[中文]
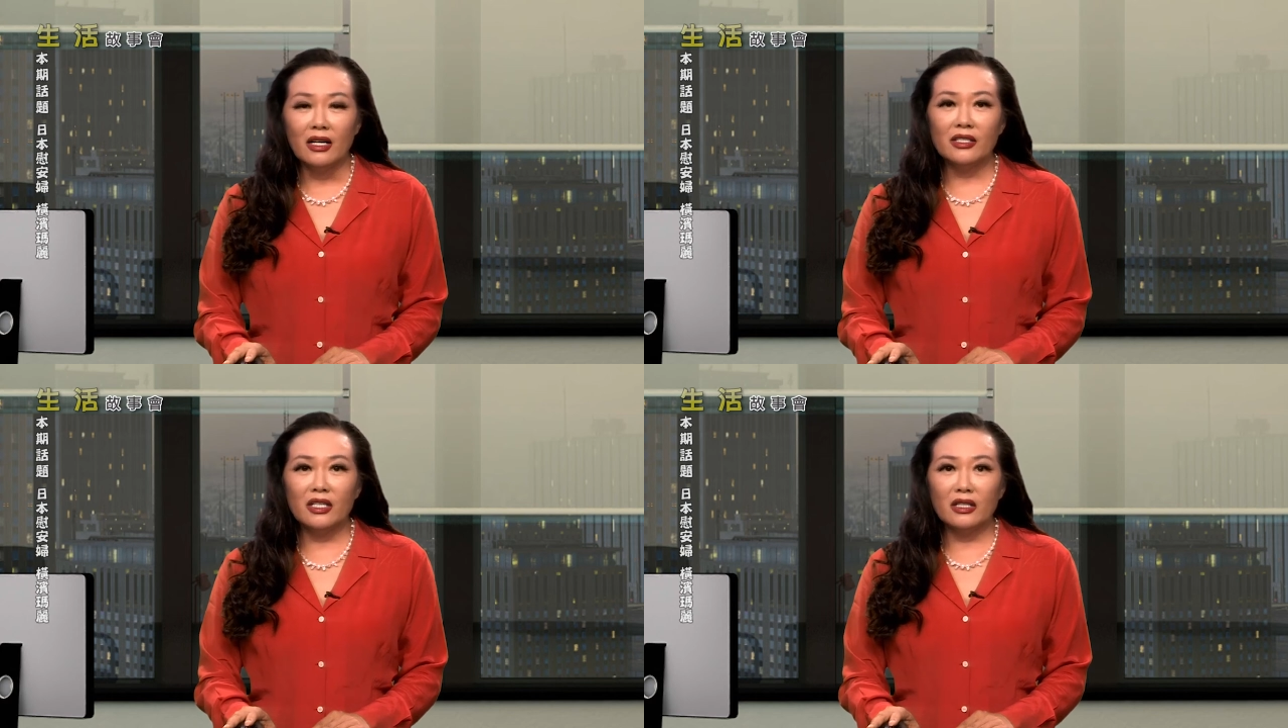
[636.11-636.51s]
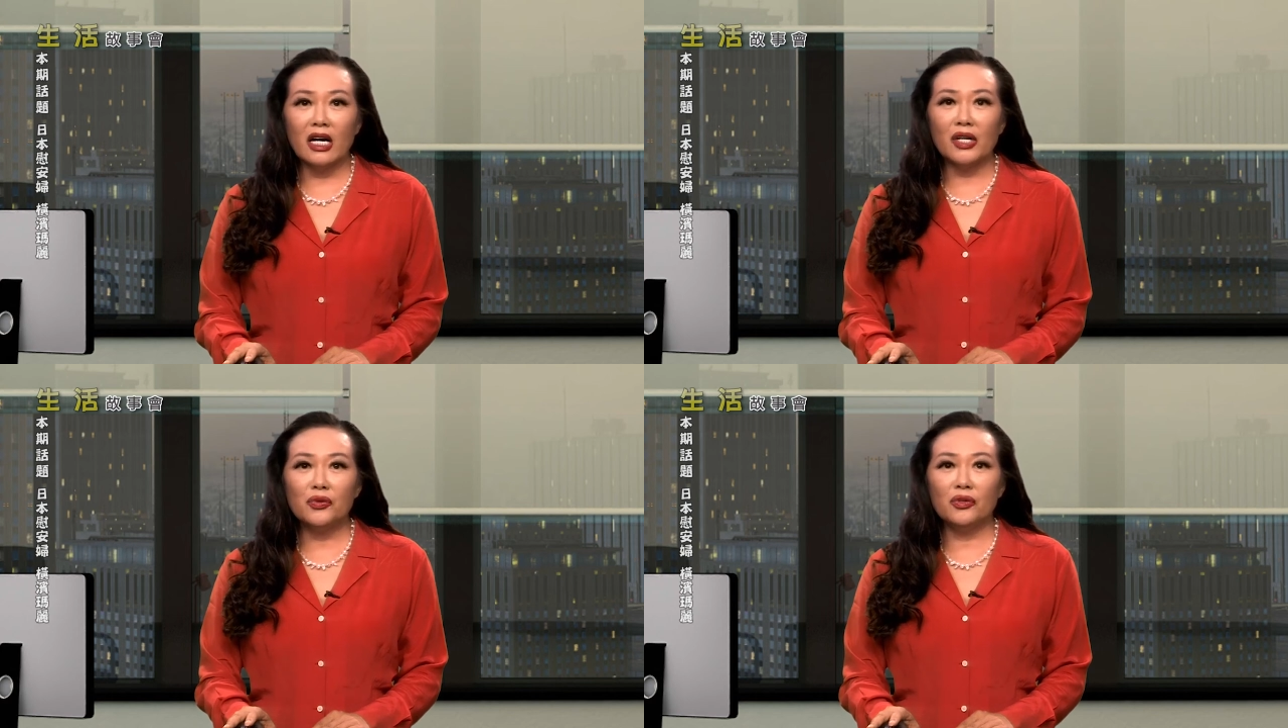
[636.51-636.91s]
请
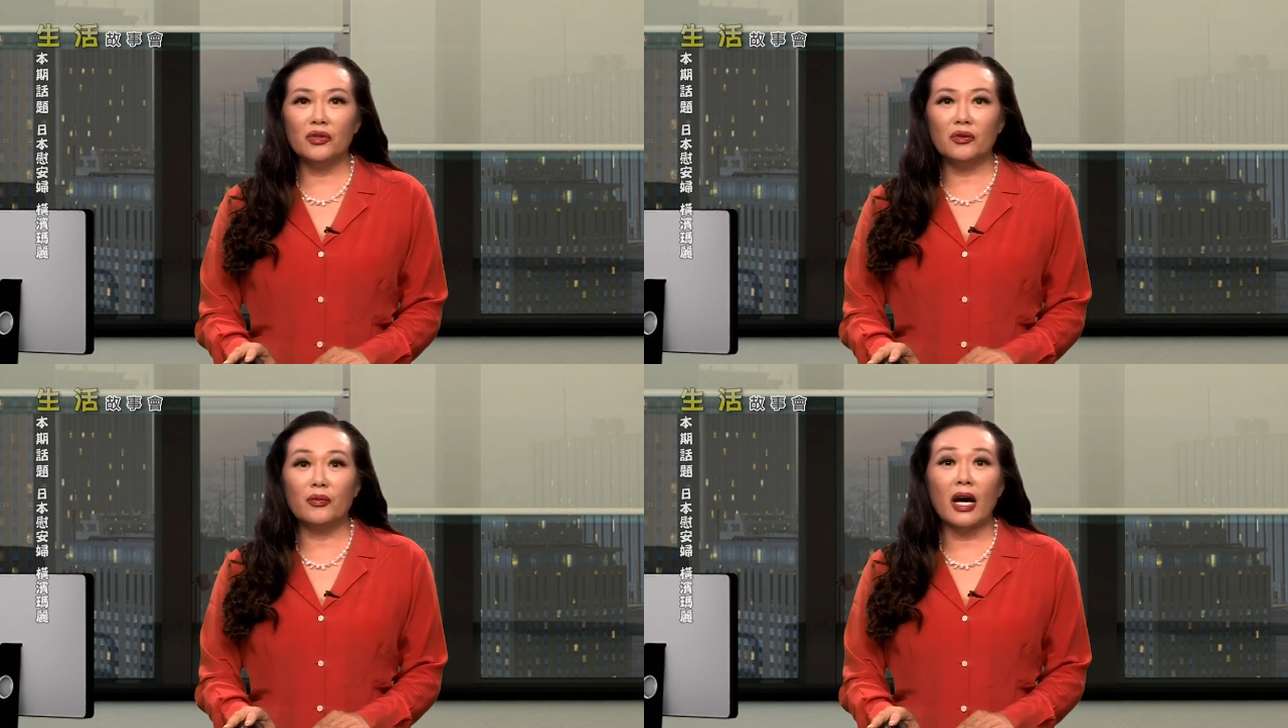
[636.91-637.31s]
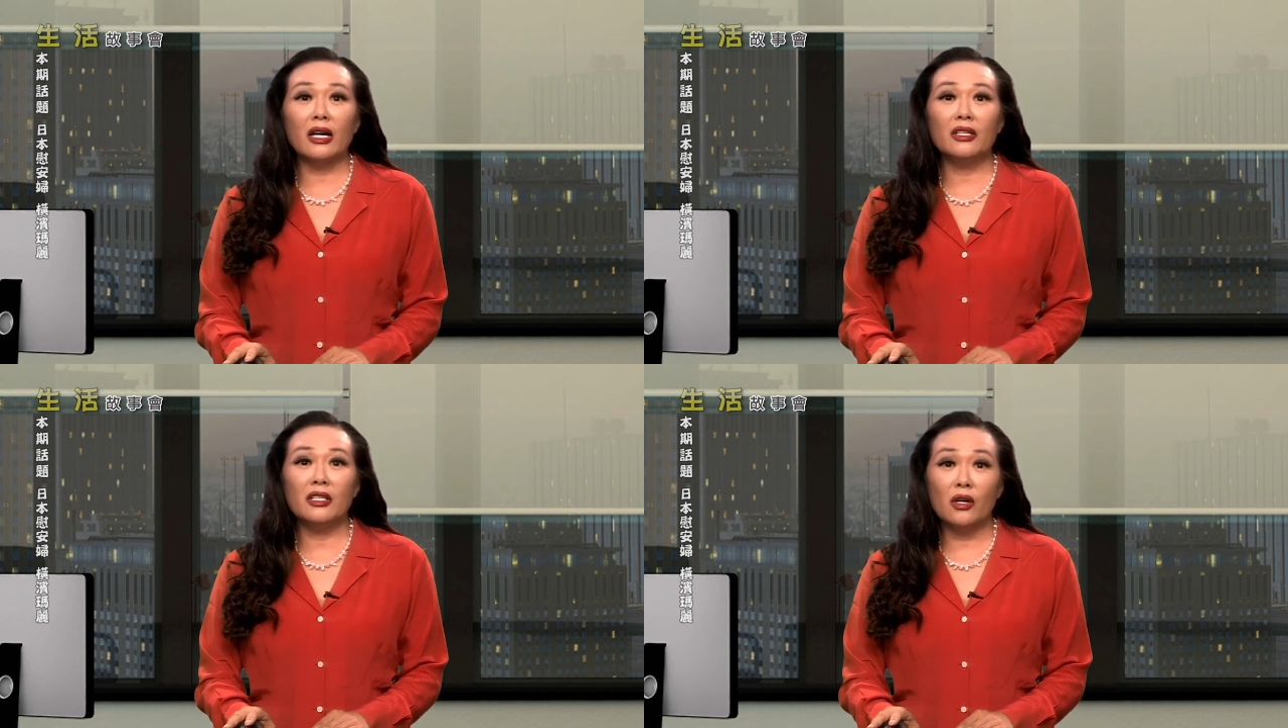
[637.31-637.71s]
拿去买
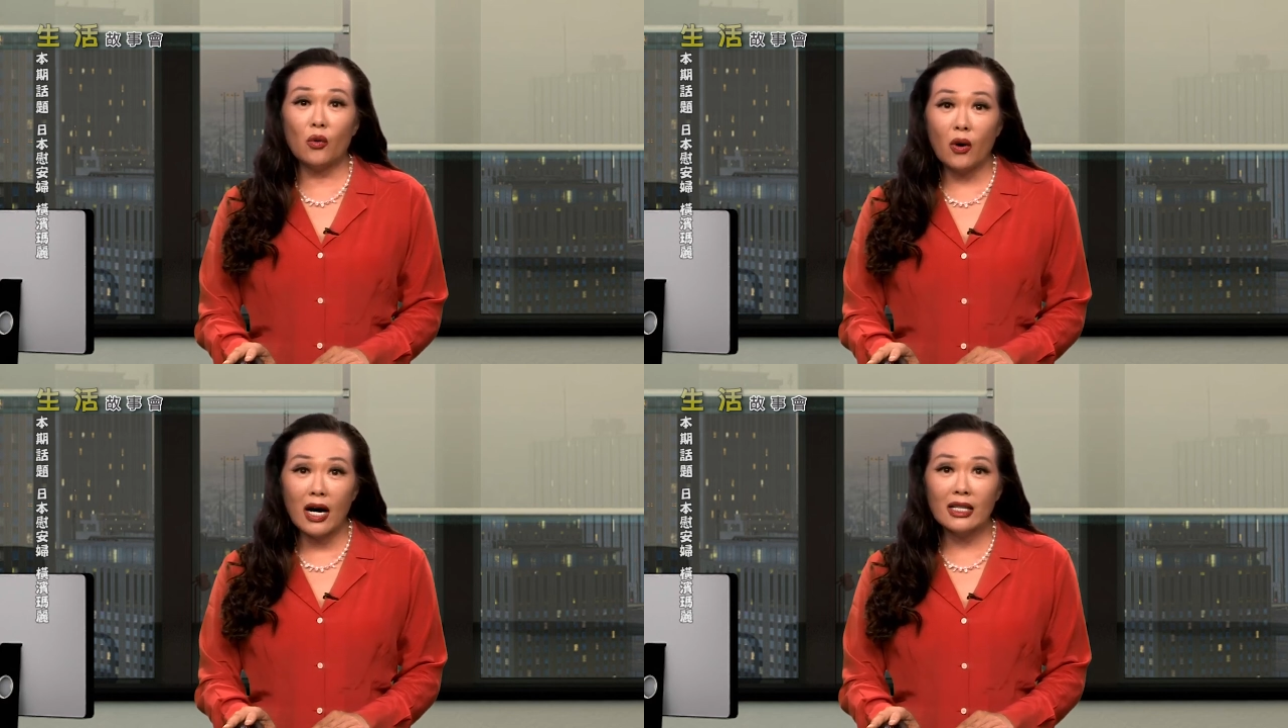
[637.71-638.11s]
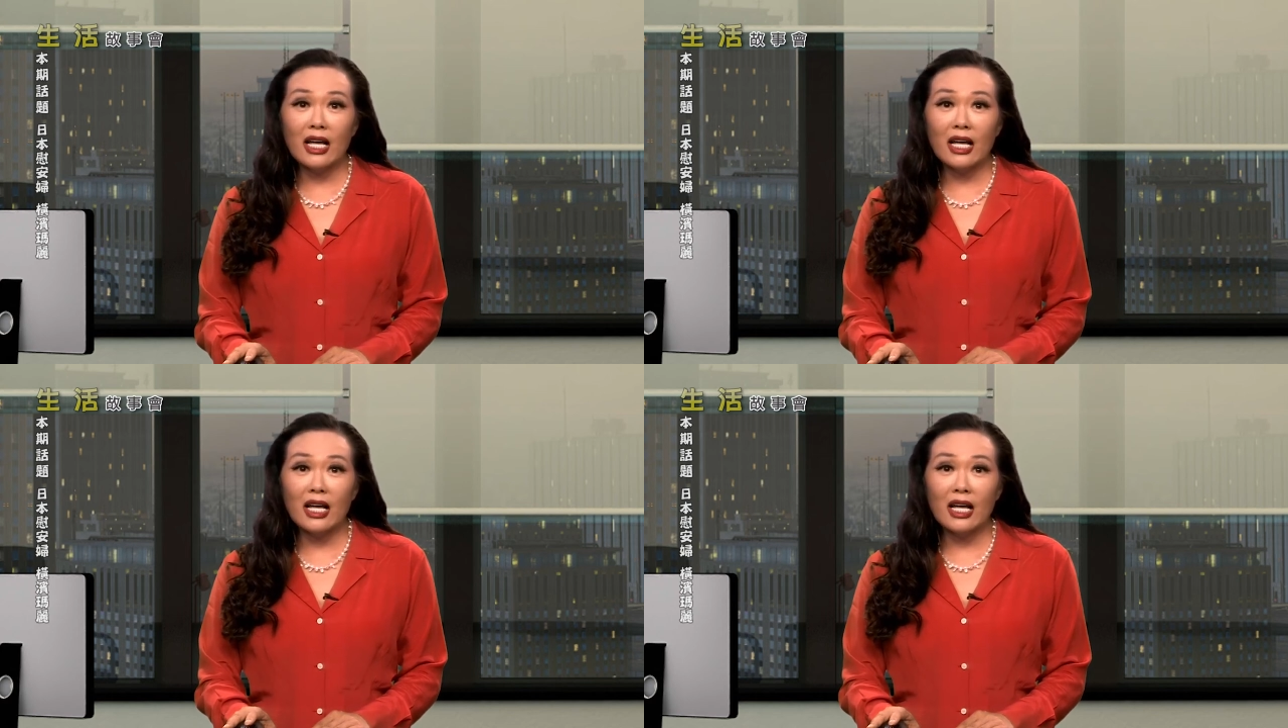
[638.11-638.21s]
一些花